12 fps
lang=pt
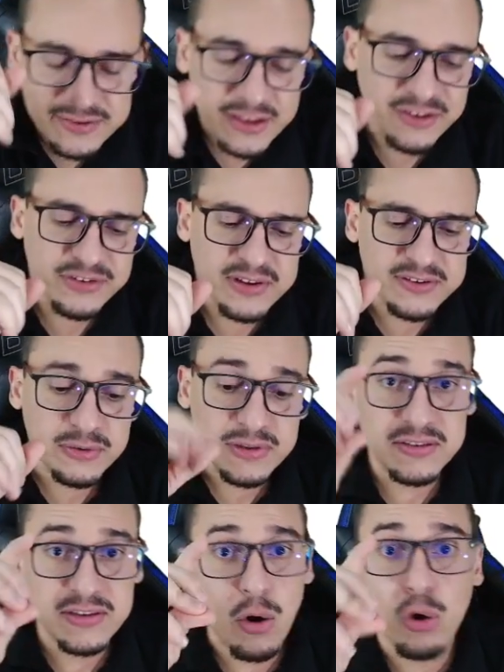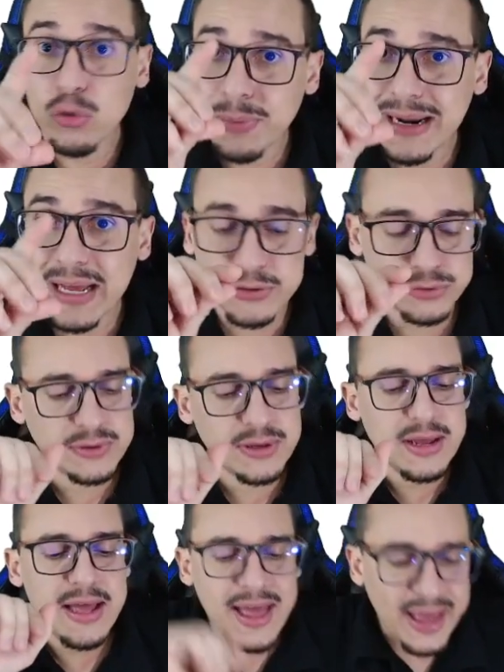restrição de acesso, olha o prazo.
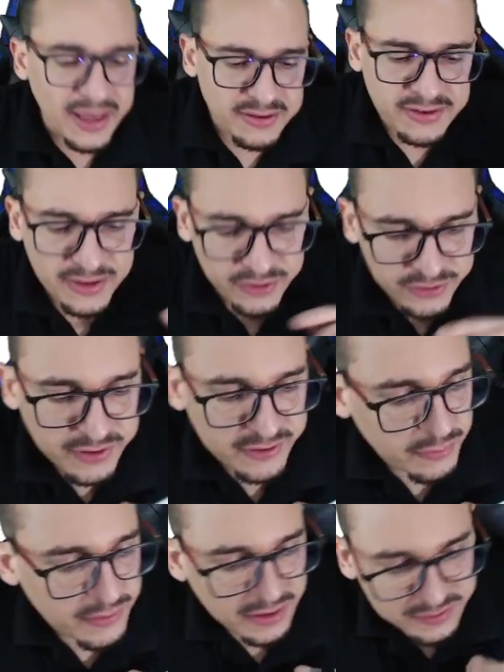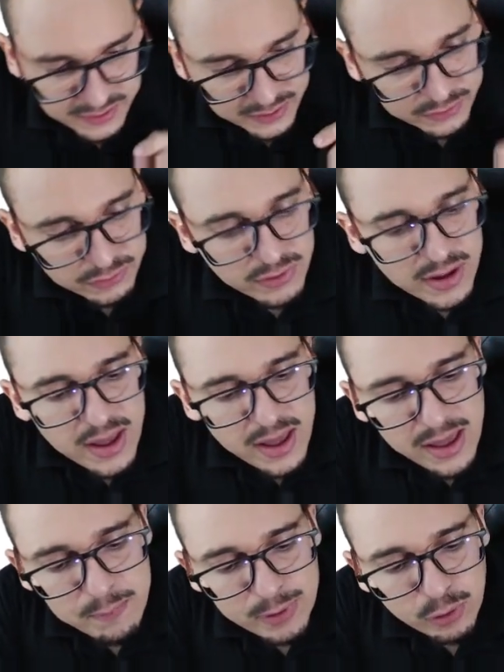Essa restrição de acesso
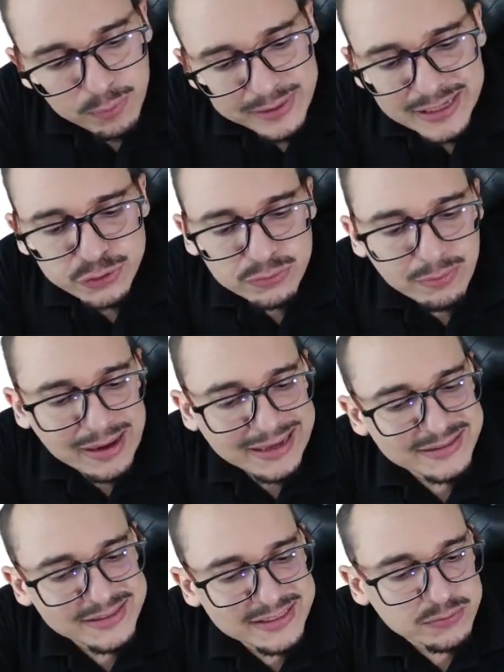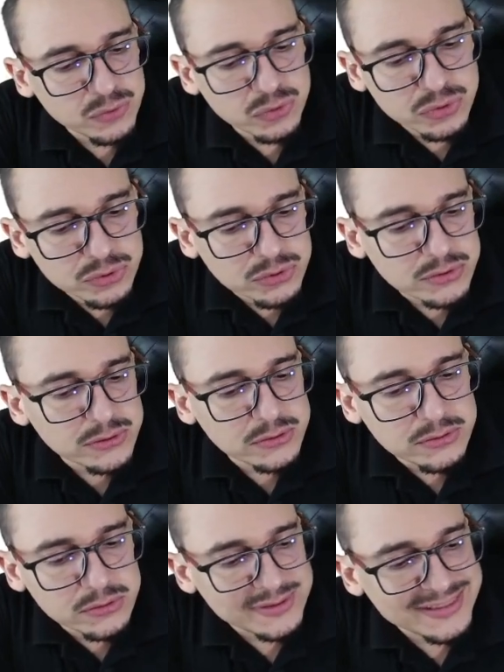é pelo prazo máximo
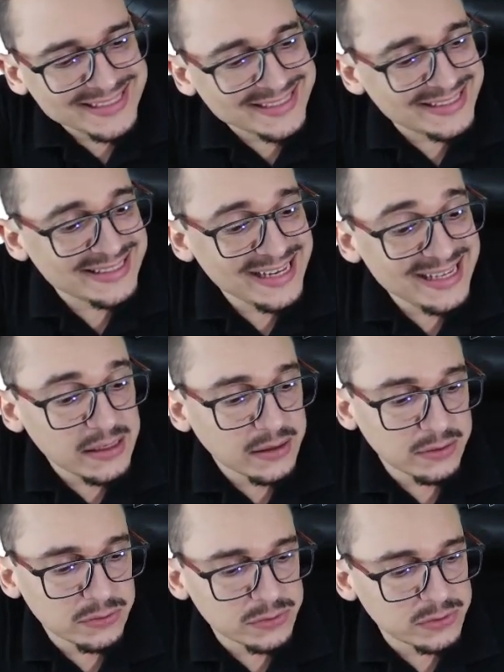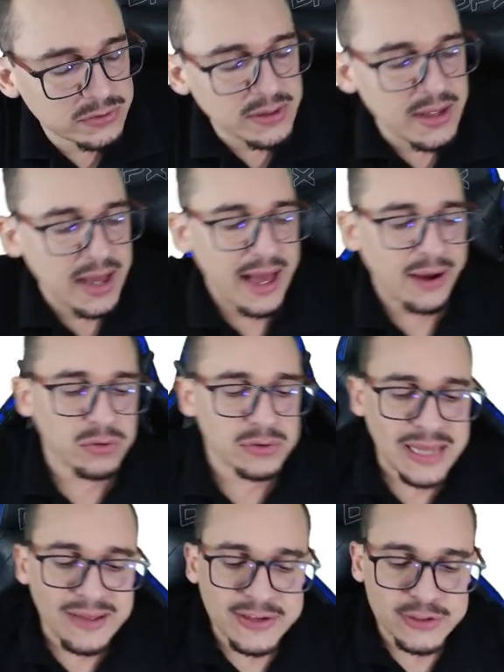de 100 anos a
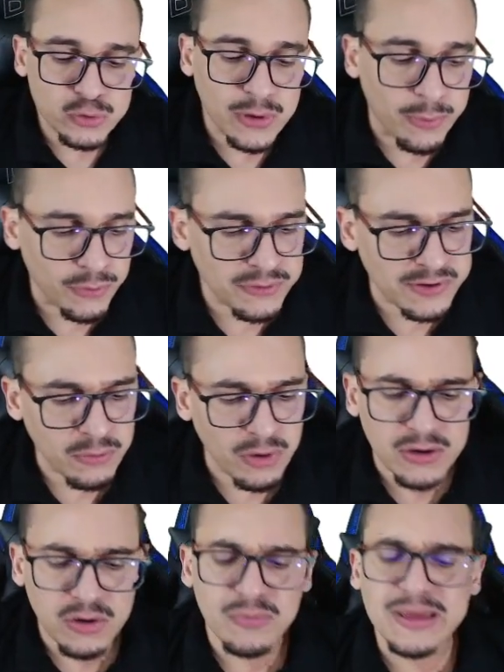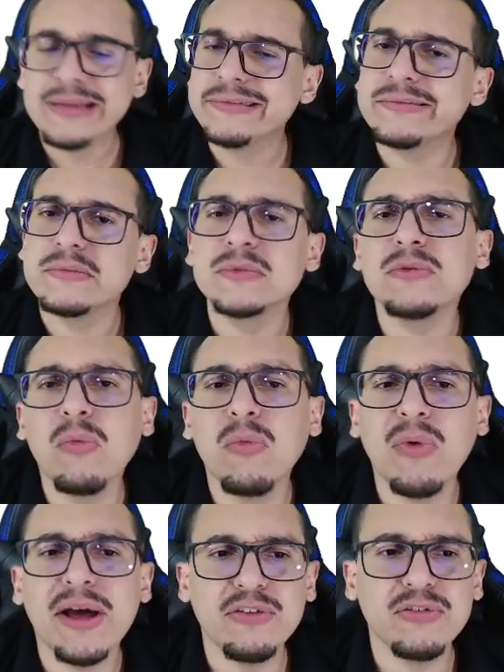contar da sua produção. Olha como é
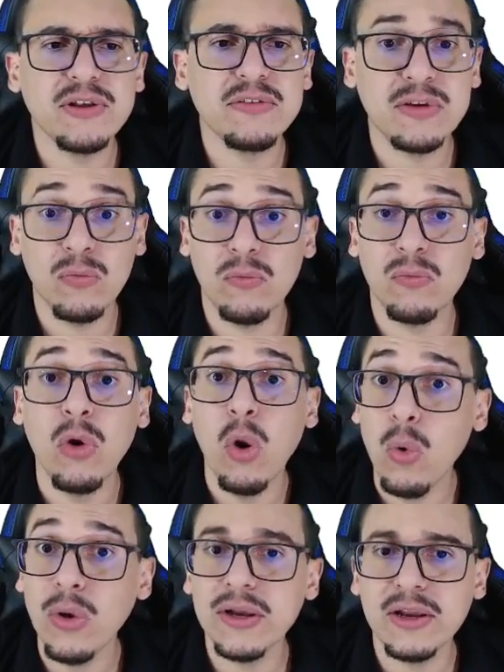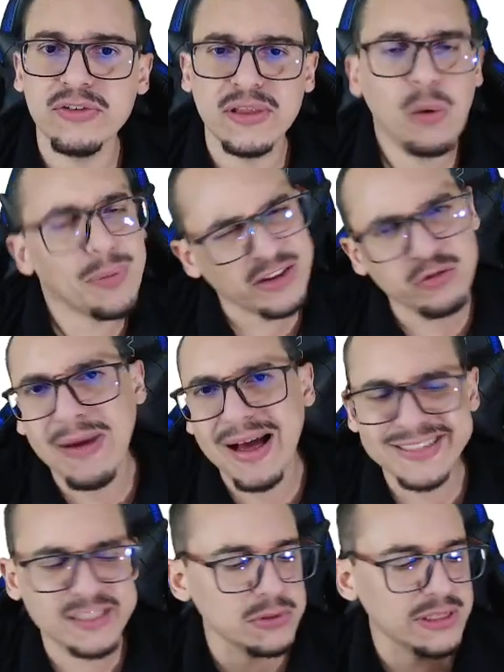uma restrição longa, né, gente? É um prazo
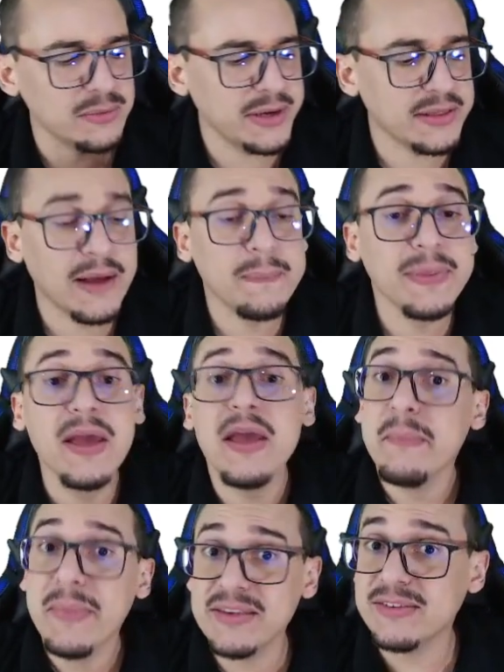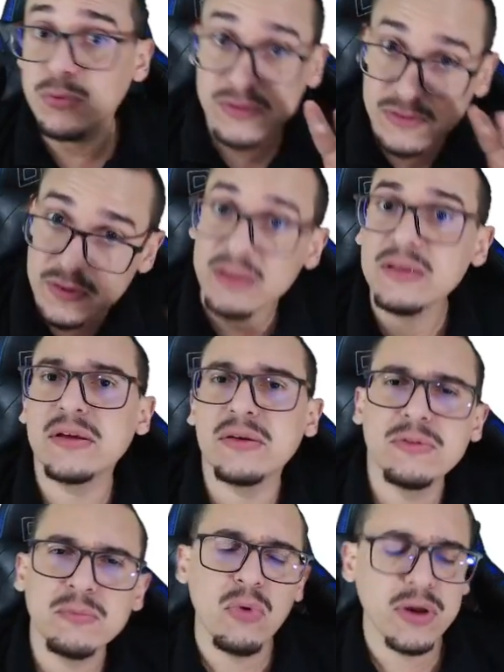máximo também, tá? É, são 100
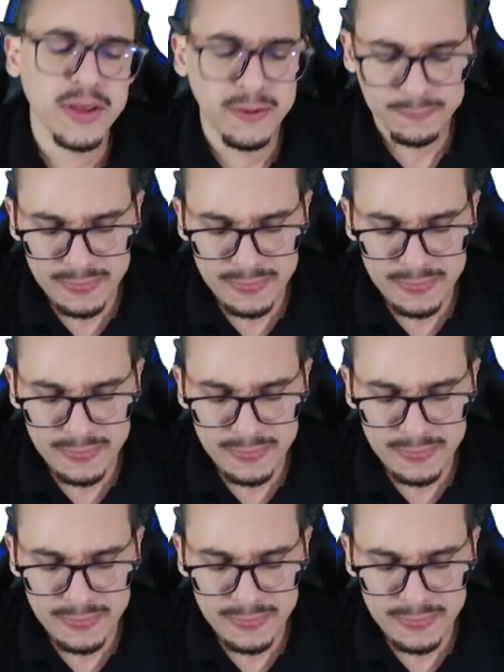anos. Por quê?